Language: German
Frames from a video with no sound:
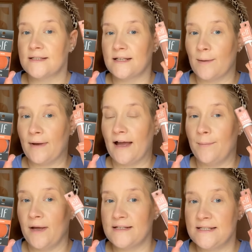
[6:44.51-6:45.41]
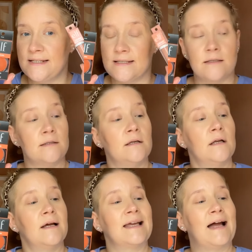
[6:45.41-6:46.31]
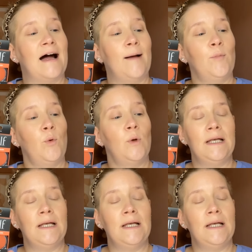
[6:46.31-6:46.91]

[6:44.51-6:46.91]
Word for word: Ich habe einmal diesen Camo